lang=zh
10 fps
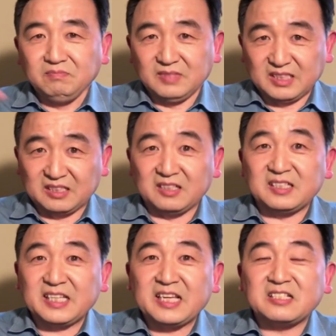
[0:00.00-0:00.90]
整个
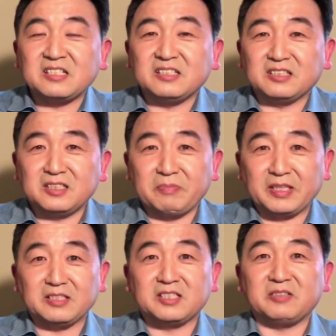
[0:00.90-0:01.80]
这件事情是
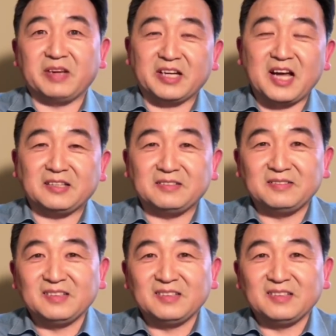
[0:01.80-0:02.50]
北京市委干的。